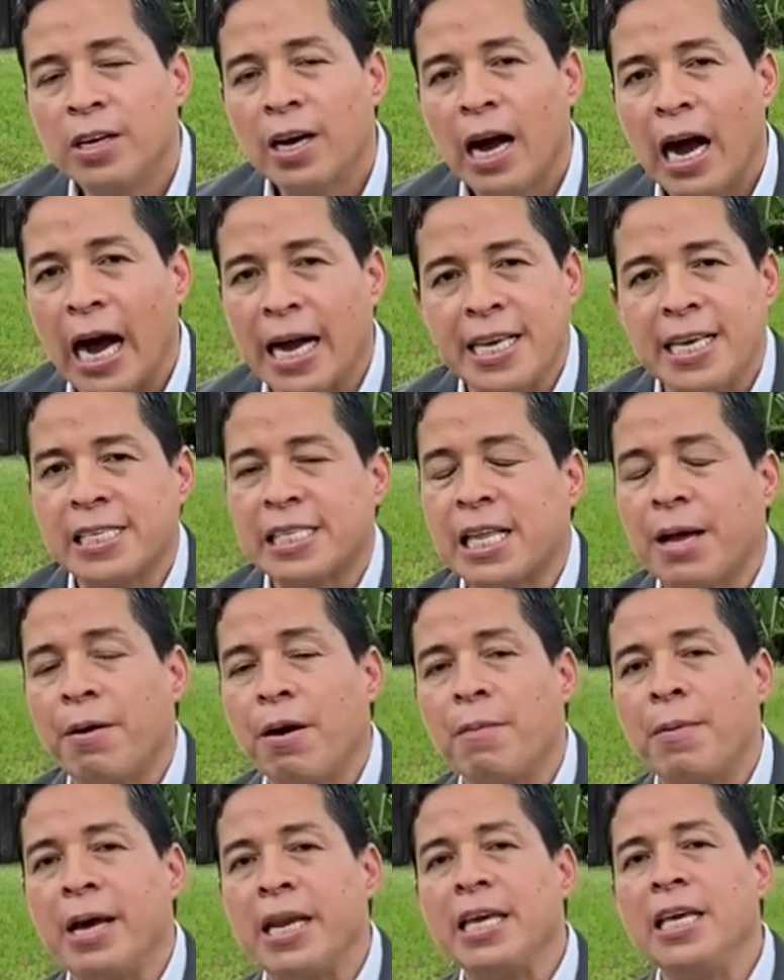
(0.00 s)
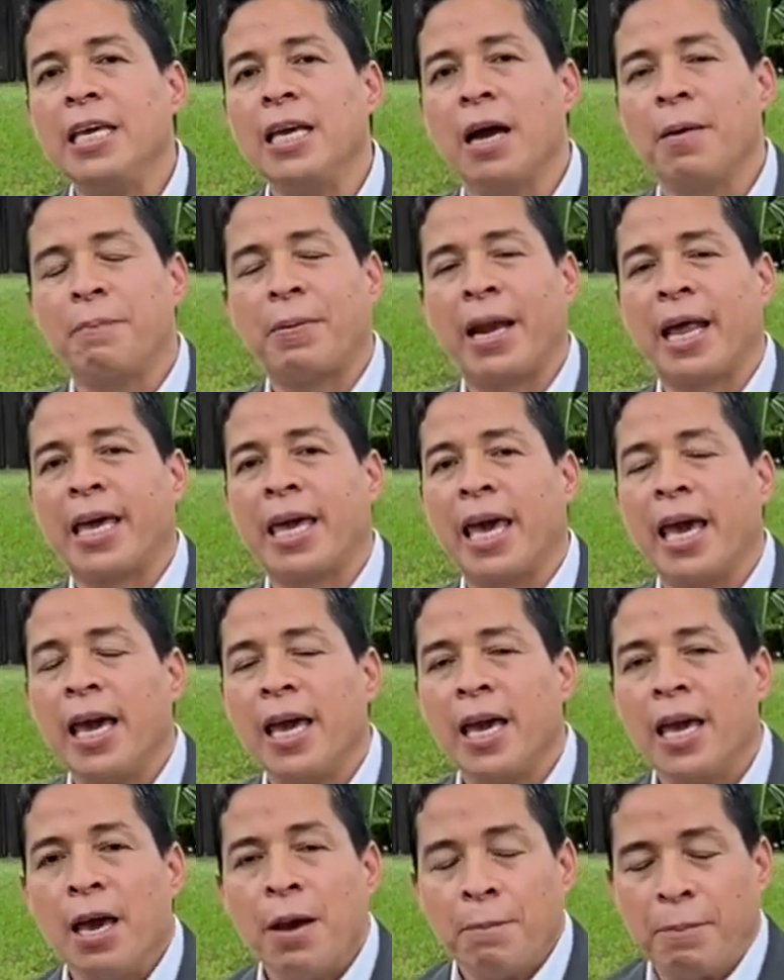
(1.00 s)
Allí estaba María, ¿para qué?
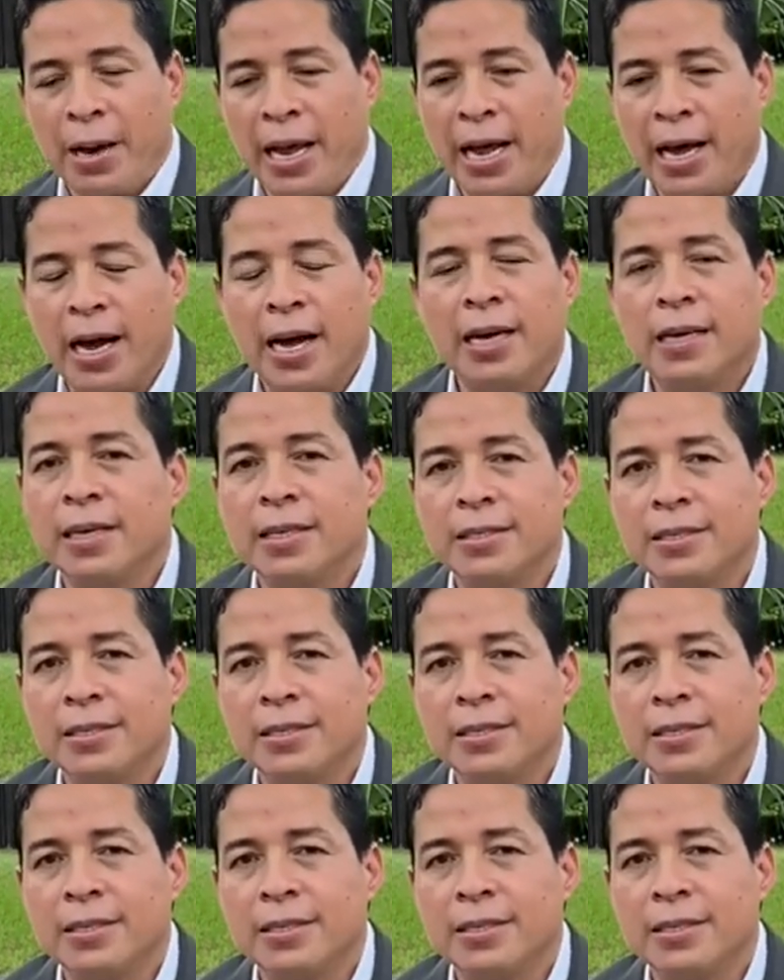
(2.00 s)
Para